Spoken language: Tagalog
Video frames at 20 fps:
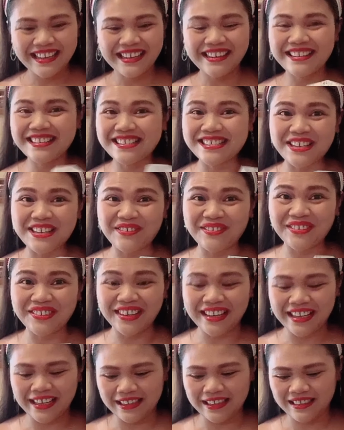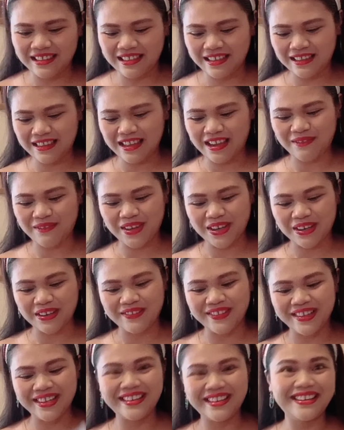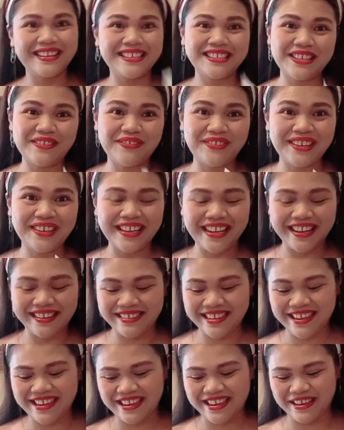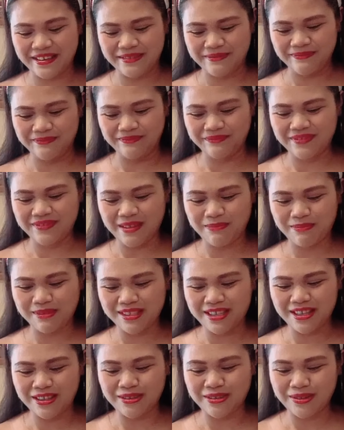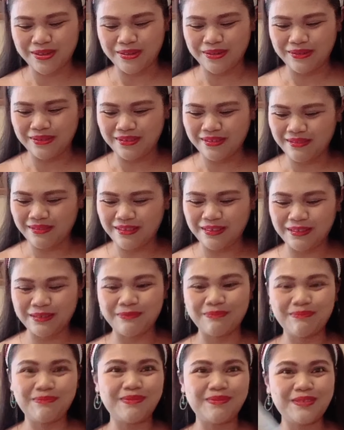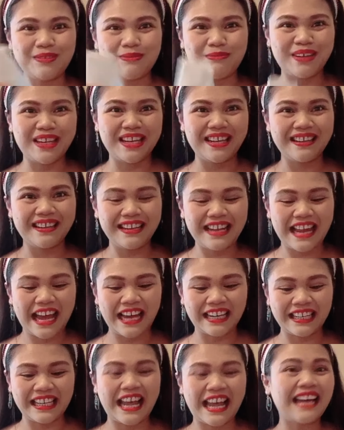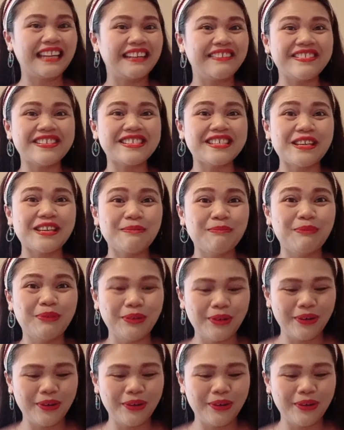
resibo ulit. Ang dami ka naman, resibo ng ATM. Tapos ito yung, ano ba yan? Lahat-lahat resibo.